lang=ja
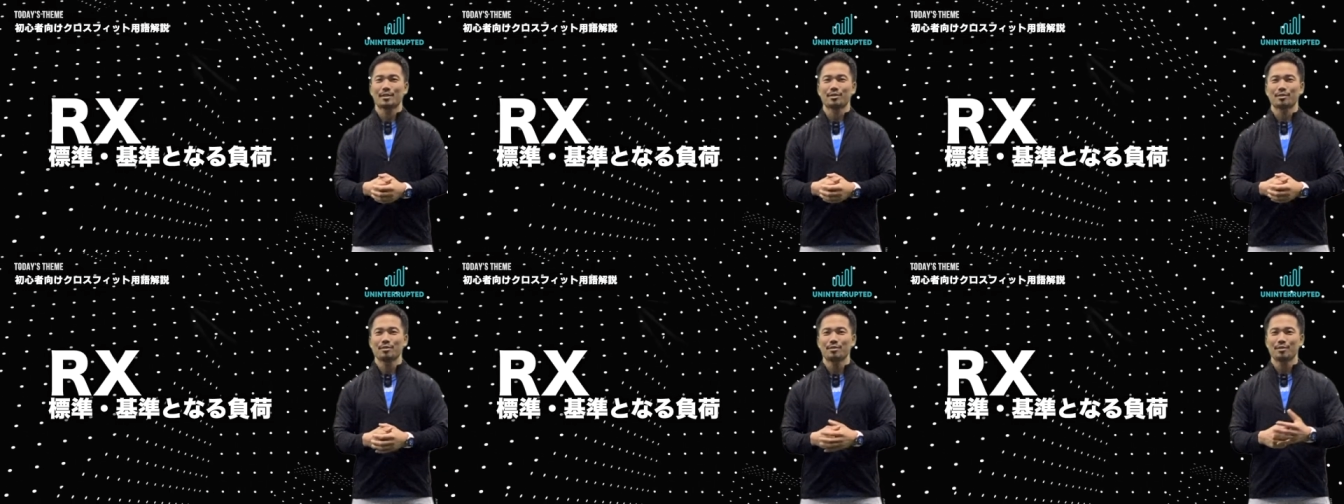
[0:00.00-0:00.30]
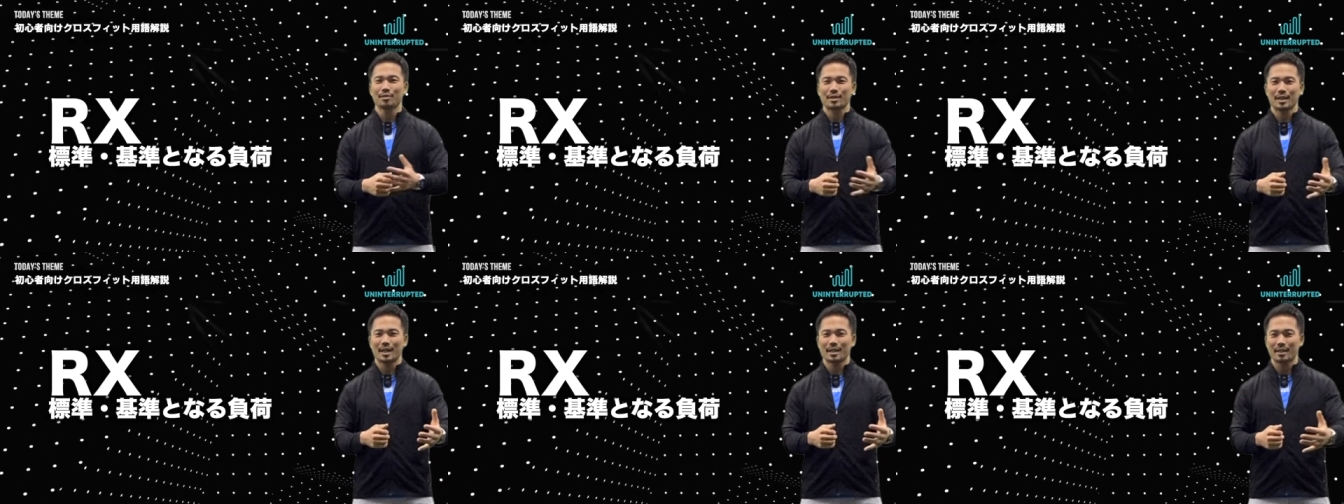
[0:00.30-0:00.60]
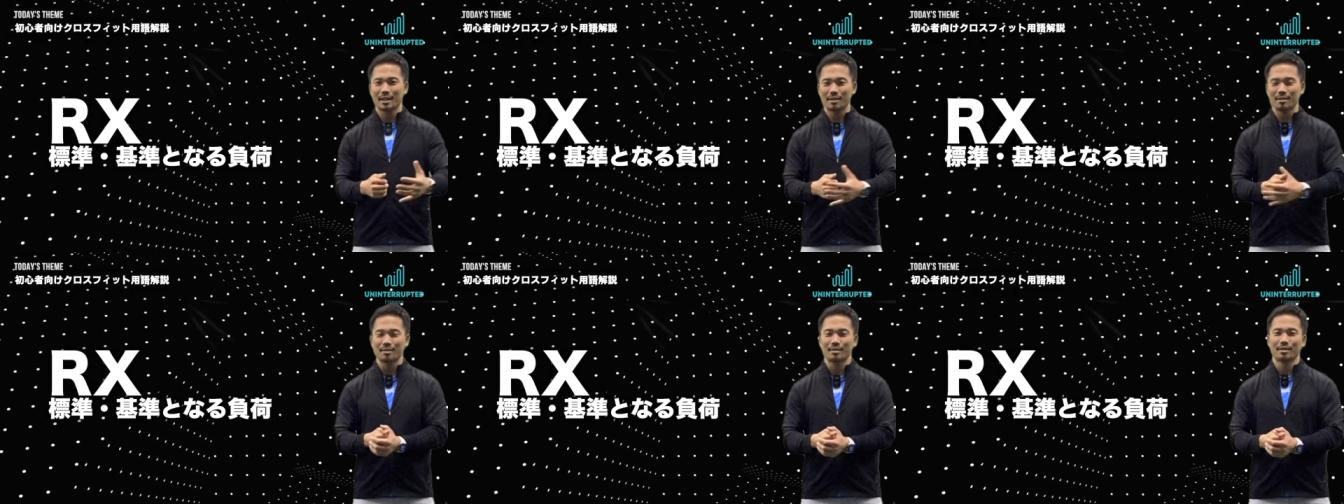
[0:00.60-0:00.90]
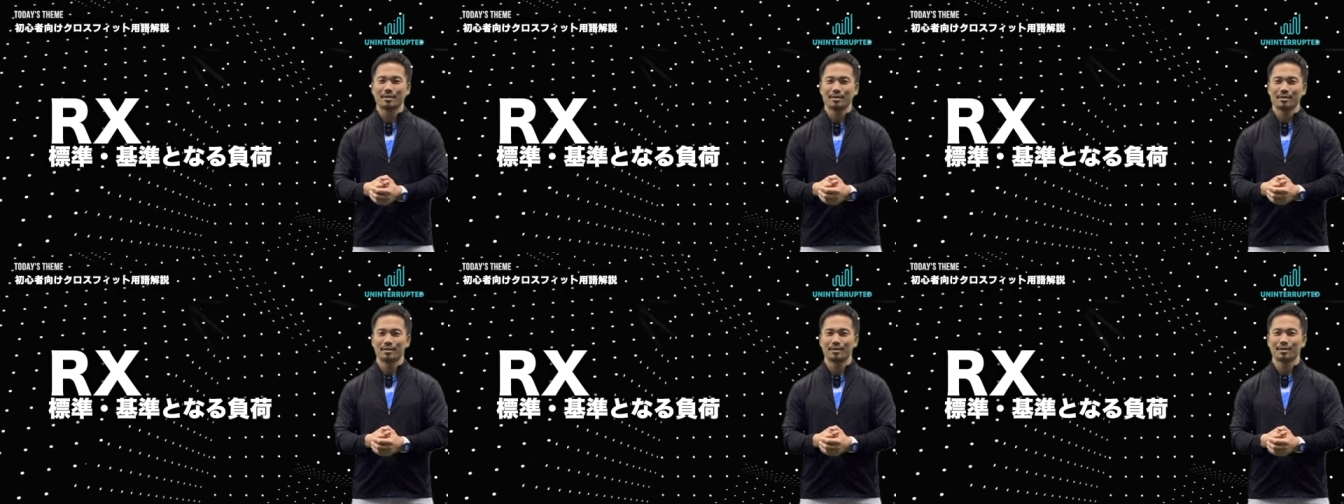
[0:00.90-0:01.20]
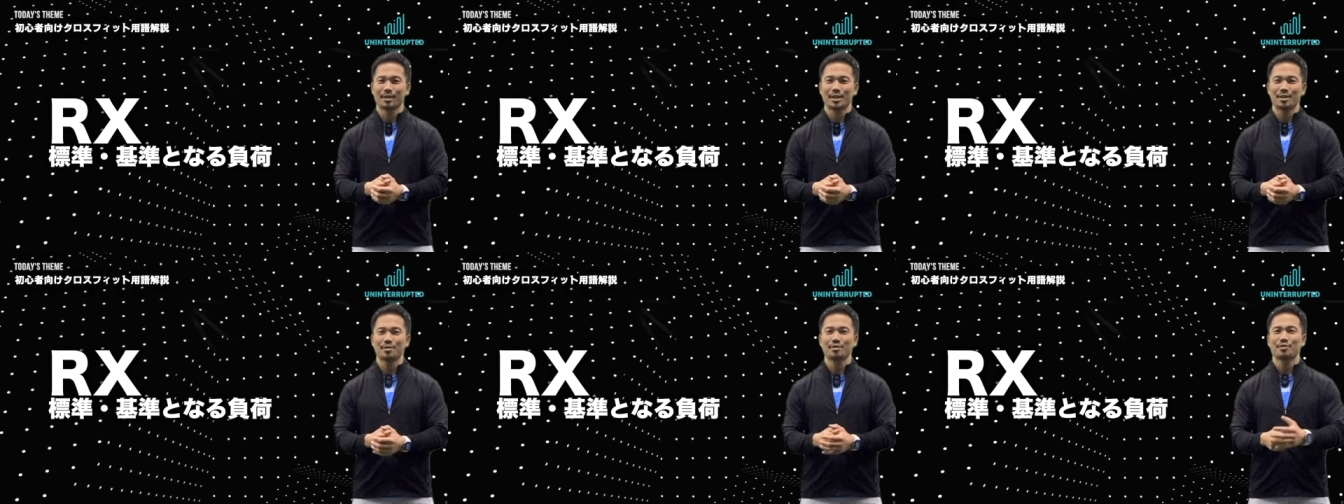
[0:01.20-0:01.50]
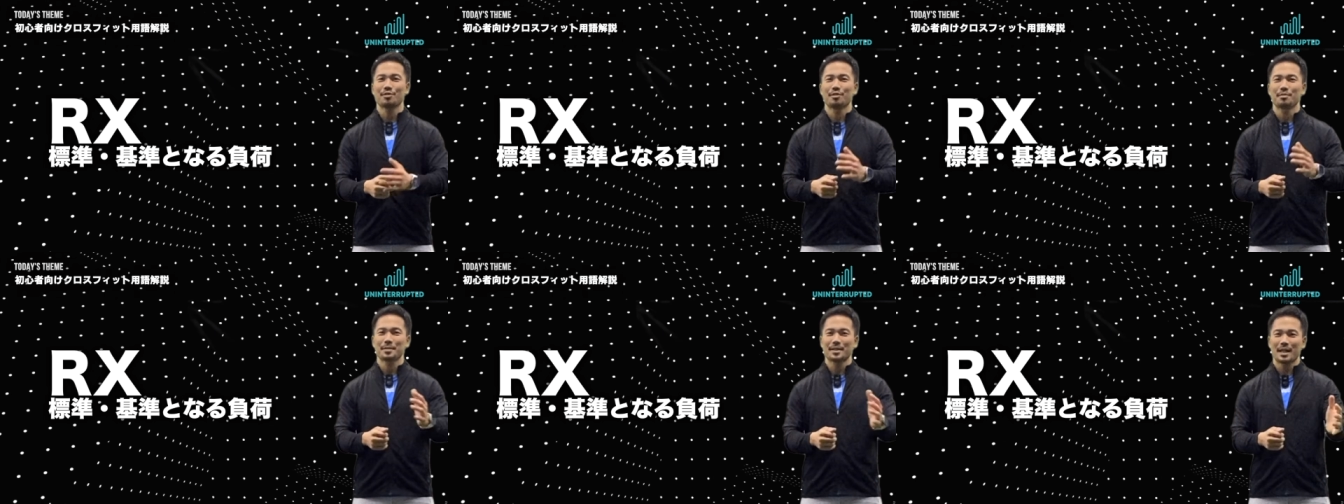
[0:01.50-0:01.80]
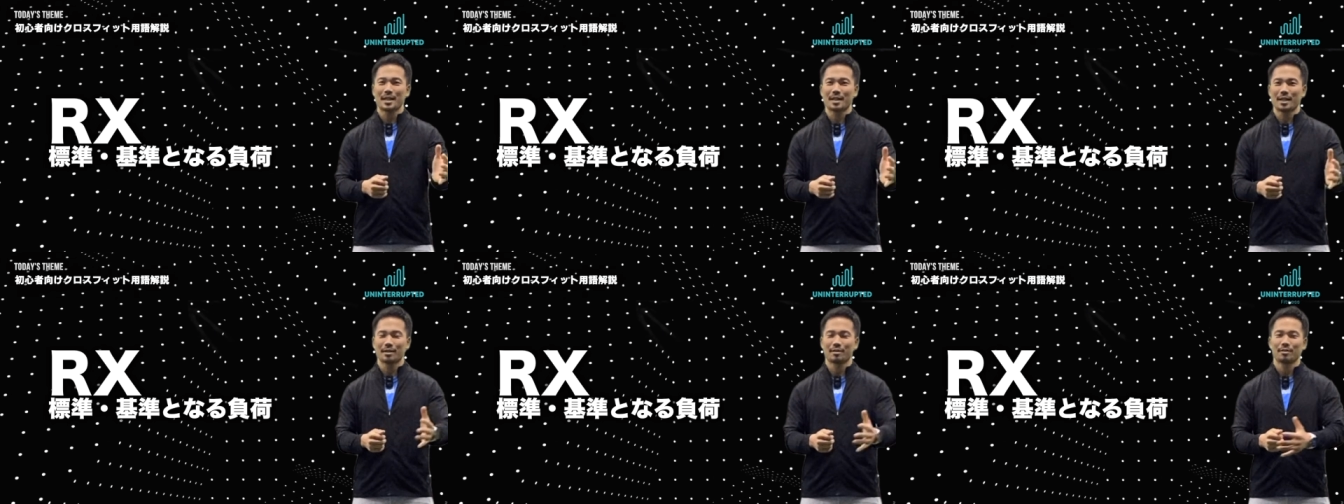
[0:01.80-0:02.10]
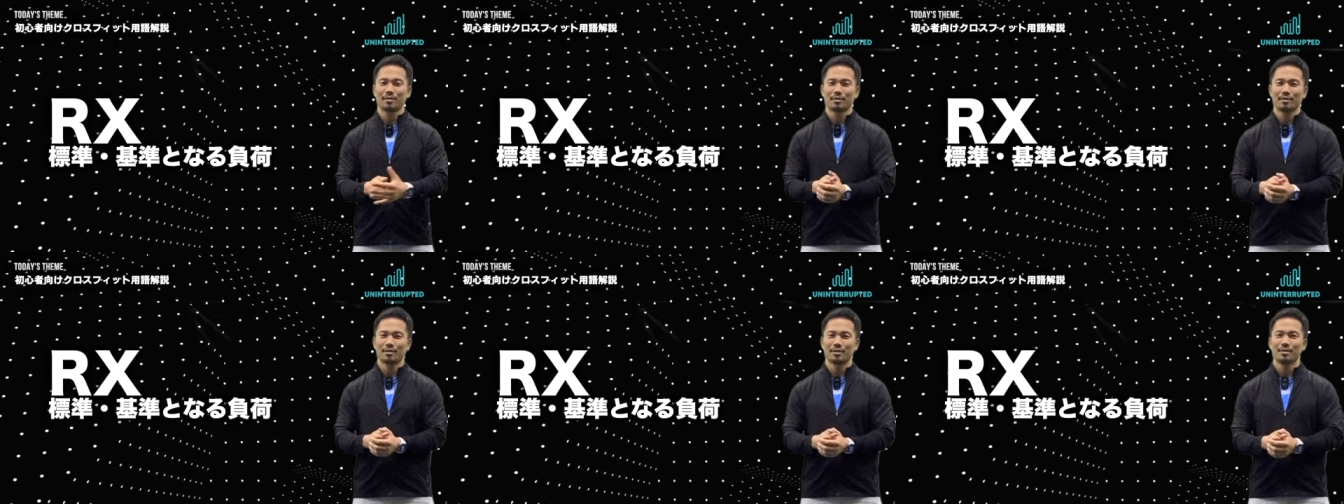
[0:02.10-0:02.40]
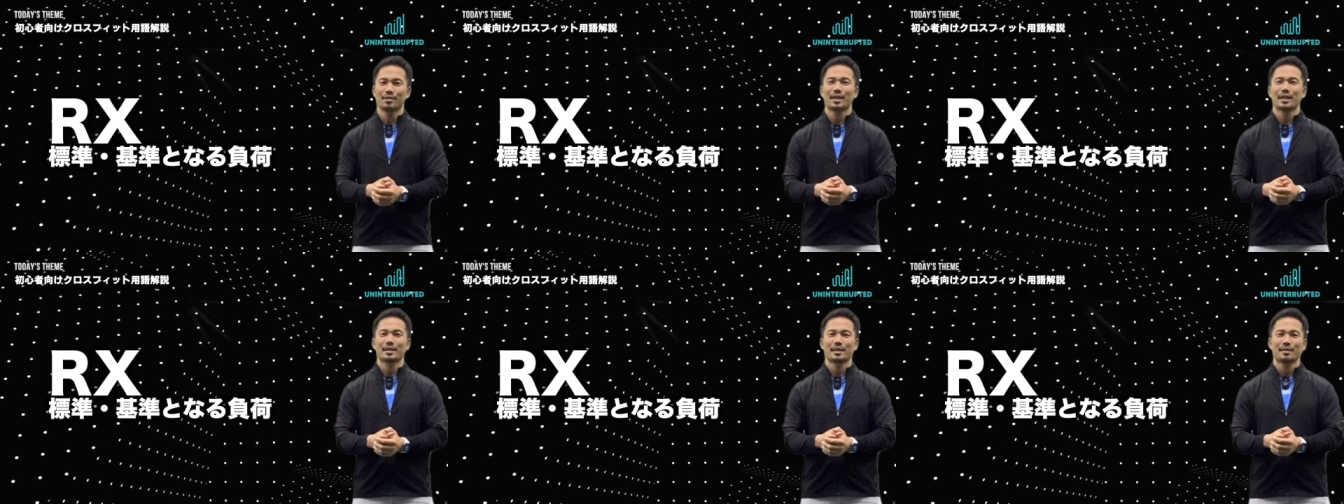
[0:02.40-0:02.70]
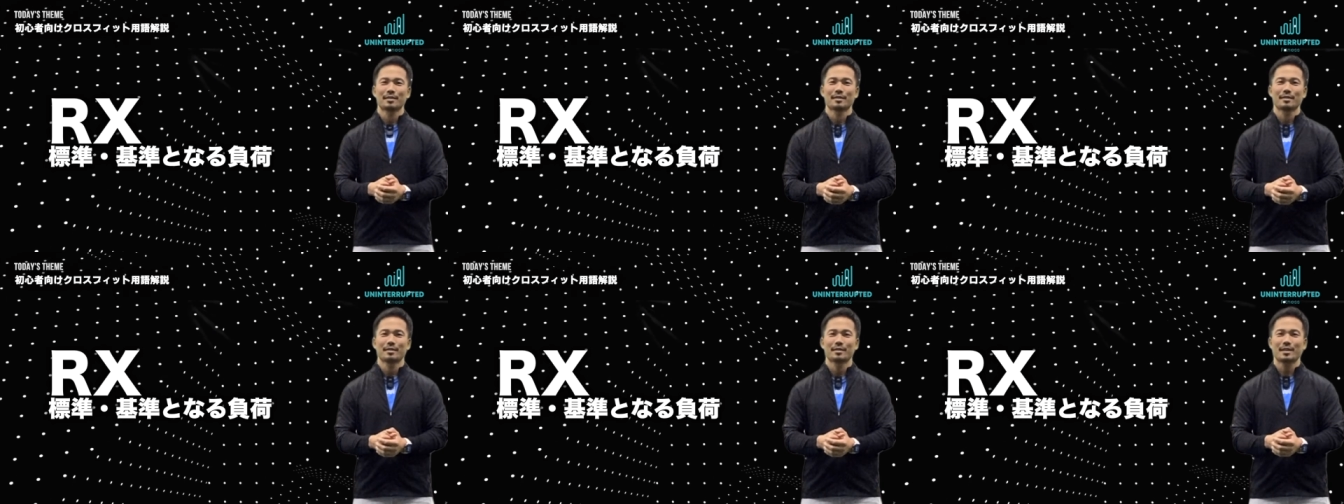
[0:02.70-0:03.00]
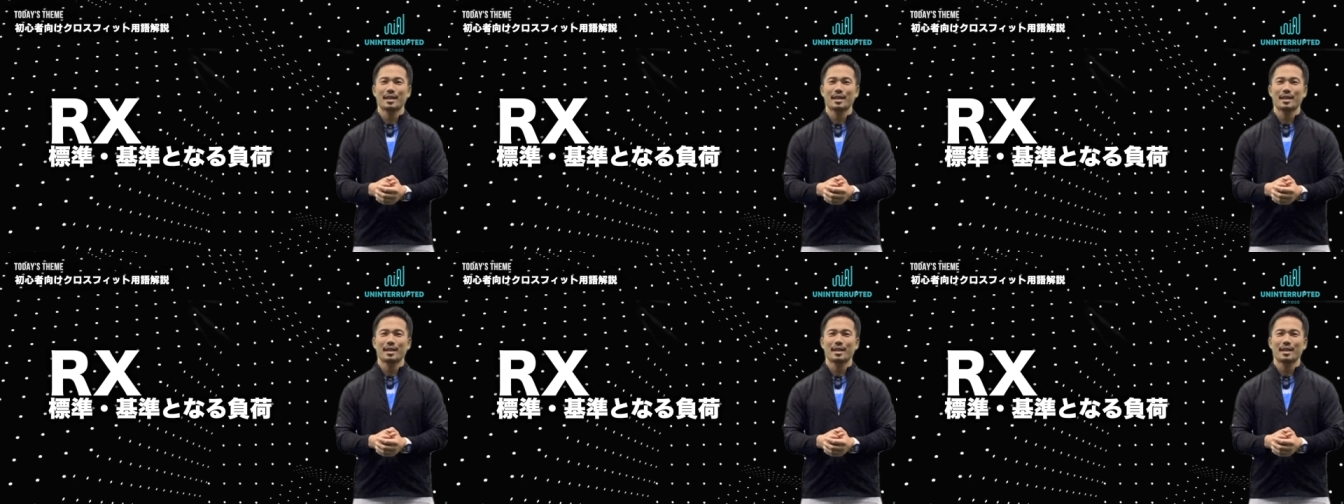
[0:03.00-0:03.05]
処方されてる基準の重さになるという感じです。